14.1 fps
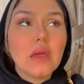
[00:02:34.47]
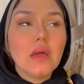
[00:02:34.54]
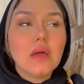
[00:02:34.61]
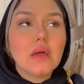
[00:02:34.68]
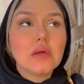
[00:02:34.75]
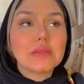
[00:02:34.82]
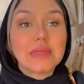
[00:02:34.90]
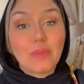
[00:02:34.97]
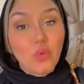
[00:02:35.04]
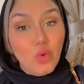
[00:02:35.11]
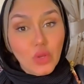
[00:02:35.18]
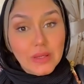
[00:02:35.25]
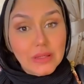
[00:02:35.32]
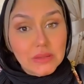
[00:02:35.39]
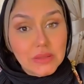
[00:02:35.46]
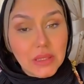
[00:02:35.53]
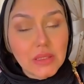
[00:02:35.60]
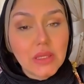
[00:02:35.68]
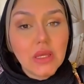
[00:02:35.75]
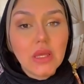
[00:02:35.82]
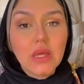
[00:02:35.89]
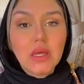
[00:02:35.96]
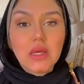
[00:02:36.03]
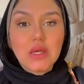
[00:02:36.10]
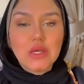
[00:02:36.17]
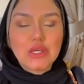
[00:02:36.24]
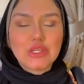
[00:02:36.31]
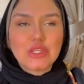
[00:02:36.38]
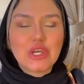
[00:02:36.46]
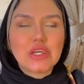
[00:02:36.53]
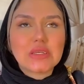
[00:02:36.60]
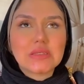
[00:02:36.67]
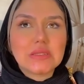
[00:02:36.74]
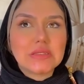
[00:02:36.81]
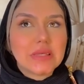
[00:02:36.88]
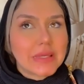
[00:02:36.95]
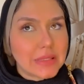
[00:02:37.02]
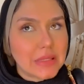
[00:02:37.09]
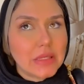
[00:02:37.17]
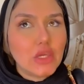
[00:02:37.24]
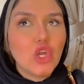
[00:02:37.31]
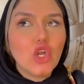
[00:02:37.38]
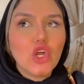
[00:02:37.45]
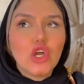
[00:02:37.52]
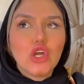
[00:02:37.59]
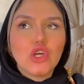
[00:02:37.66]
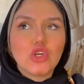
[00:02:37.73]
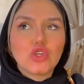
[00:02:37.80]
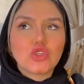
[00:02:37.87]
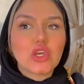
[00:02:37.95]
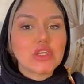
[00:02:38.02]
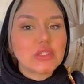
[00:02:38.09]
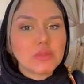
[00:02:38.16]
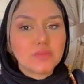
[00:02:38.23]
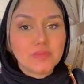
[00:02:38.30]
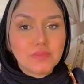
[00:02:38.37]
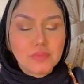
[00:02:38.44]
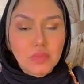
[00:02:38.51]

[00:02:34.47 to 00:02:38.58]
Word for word: آه، طموح جدا آه، شخص ذكي آه، شخص